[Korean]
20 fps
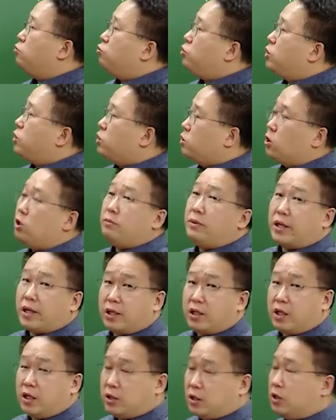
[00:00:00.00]
수직적
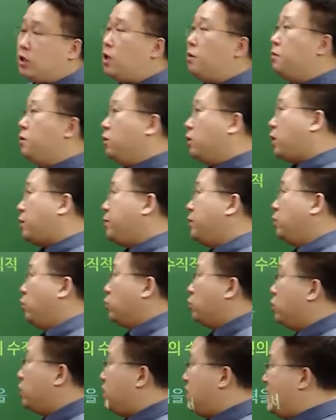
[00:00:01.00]
마케팅 시스템 그렇다면 여기서